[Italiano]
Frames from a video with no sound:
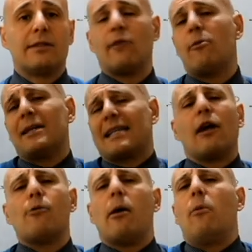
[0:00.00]
stato Pascal
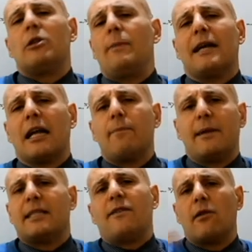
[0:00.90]
dobbiamo moltiplicare per
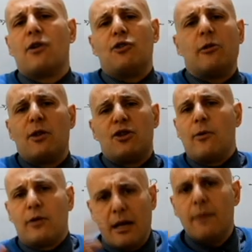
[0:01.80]
7,5 per
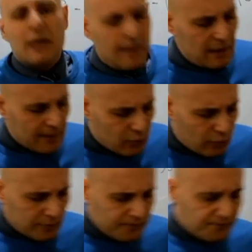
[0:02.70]
10,3 mm di mercurio,